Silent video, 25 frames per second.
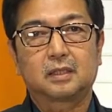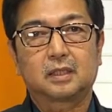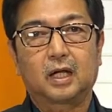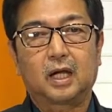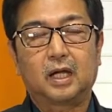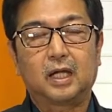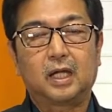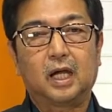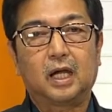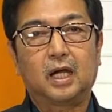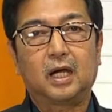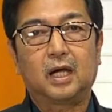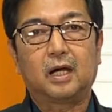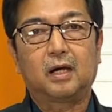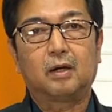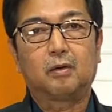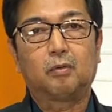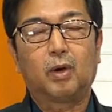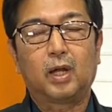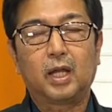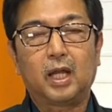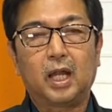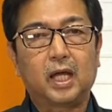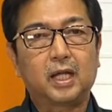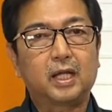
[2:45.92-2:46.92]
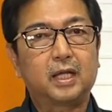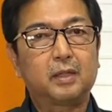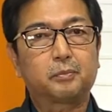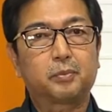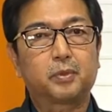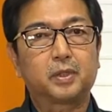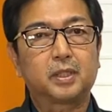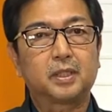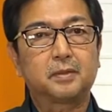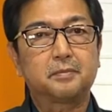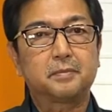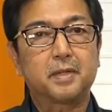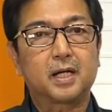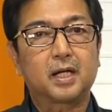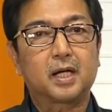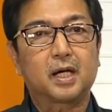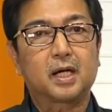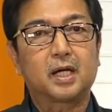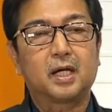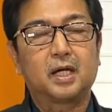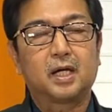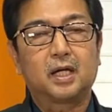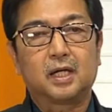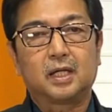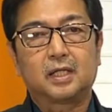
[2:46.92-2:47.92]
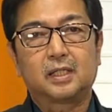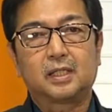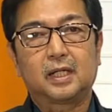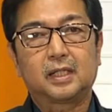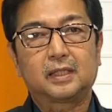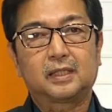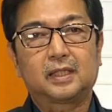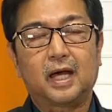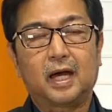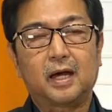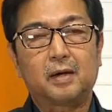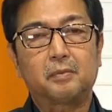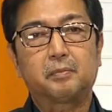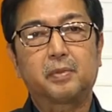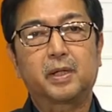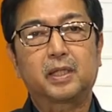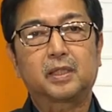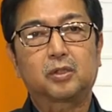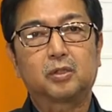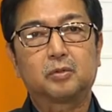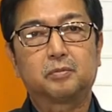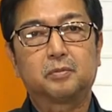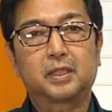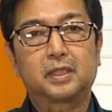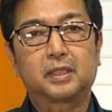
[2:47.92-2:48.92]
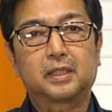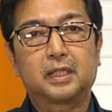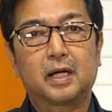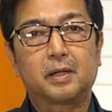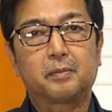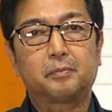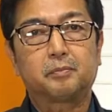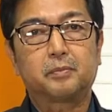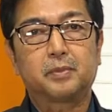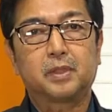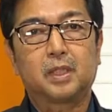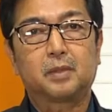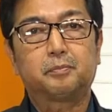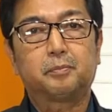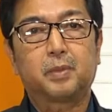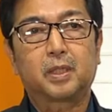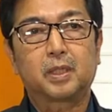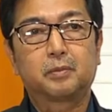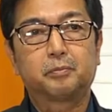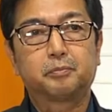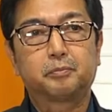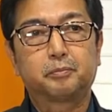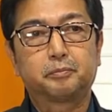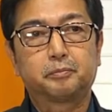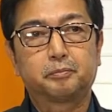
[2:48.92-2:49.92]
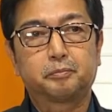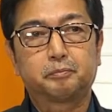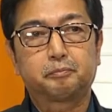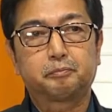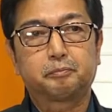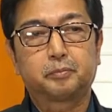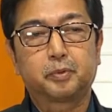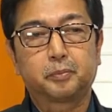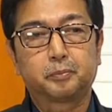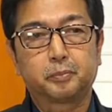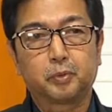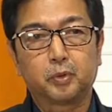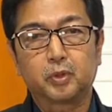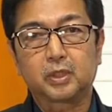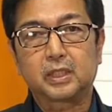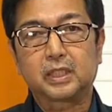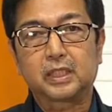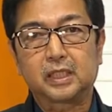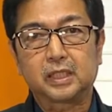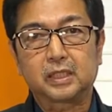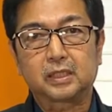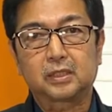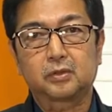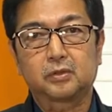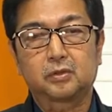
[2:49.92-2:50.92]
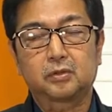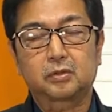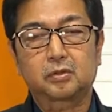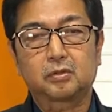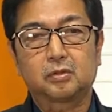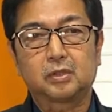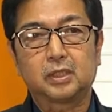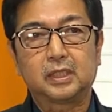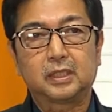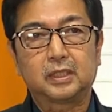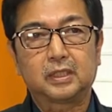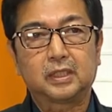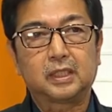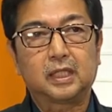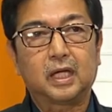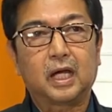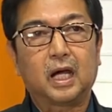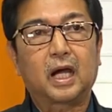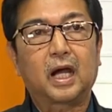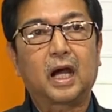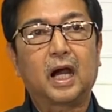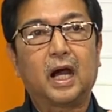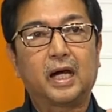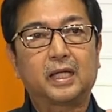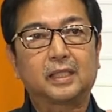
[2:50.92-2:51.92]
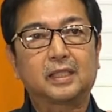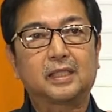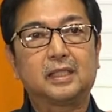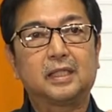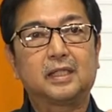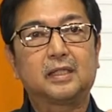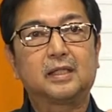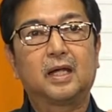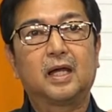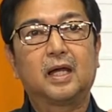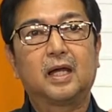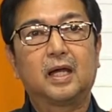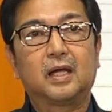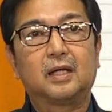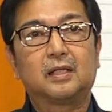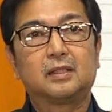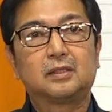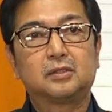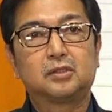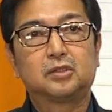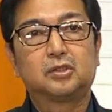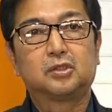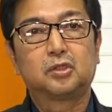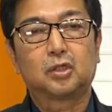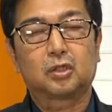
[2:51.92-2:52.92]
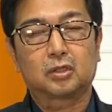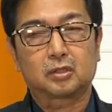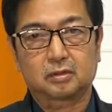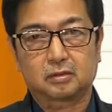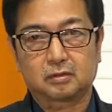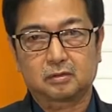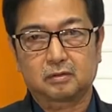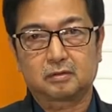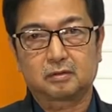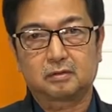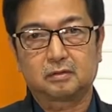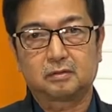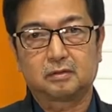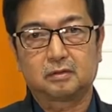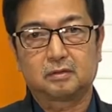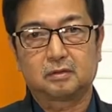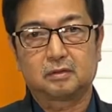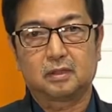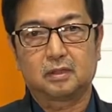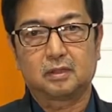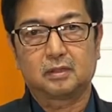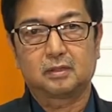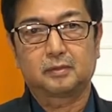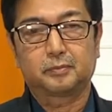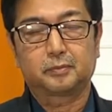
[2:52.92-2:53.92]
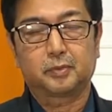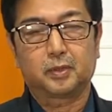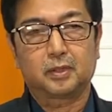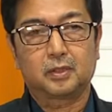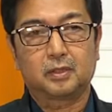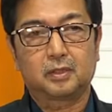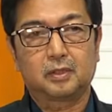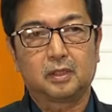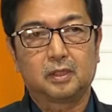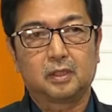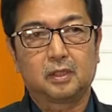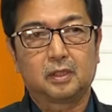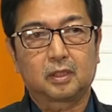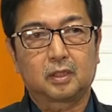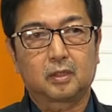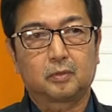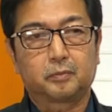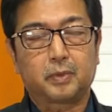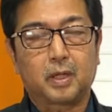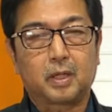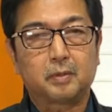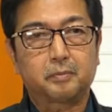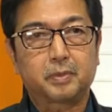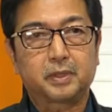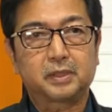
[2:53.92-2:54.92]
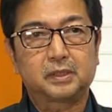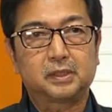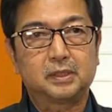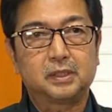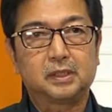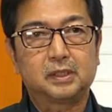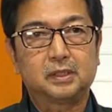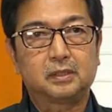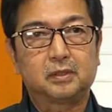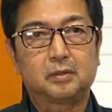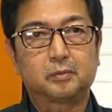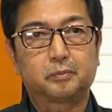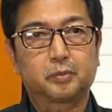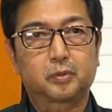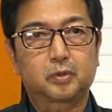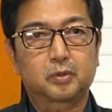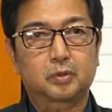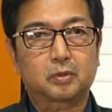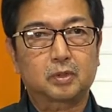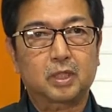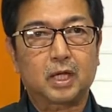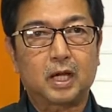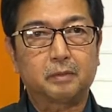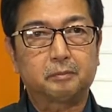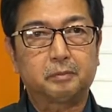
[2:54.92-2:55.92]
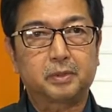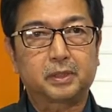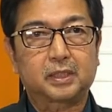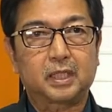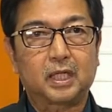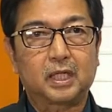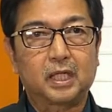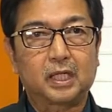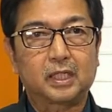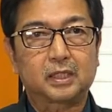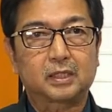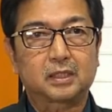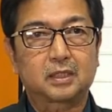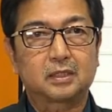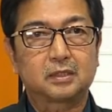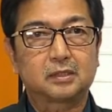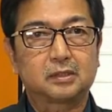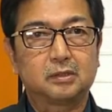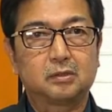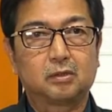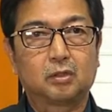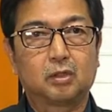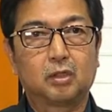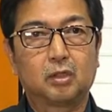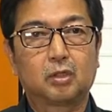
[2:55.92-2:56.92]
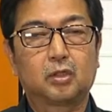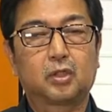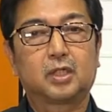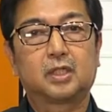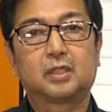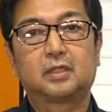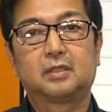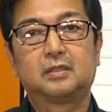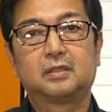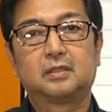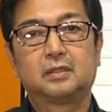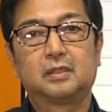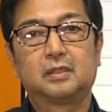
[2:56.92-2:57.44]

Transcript: Kaya wala na pong iba na dapat tumanggap na pagpupuring ito kung hindi ang ating Diyos. Ano po? Kung papasin ninyo, puro capital letters yung Lord.